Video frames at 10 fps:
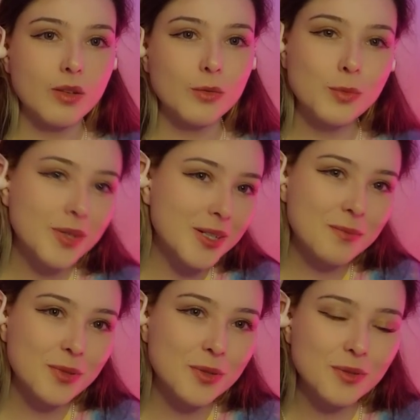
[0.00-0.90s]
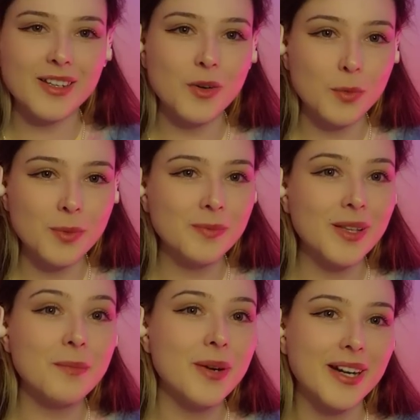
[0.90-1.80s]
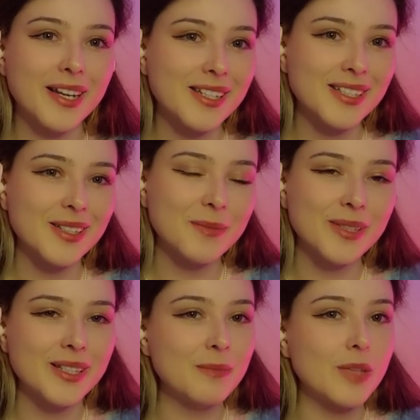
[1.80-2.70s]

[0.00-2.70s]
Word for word: Umarım bir gün hobimden para kazanabilirim.